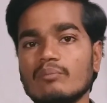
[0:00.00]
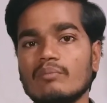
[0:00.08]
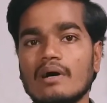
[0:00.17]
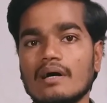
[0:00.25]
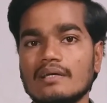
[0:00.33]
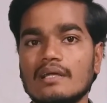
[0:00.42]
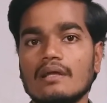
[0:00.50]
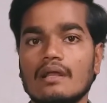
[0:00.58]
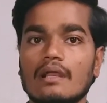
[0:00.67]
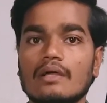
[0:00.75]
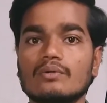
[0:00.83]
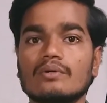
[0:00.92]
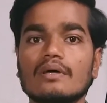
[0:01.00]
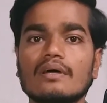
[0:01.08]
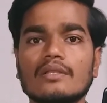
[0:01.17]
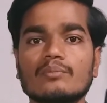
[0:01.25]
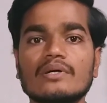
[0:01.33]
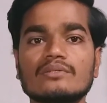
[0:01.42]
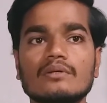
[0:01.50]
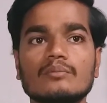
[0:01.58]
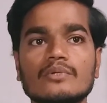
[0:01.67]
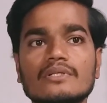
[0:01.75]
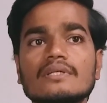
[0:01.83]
மாறினா நல்லா இருக்கும்ல அந்த மாதிரி சொல்லும்போது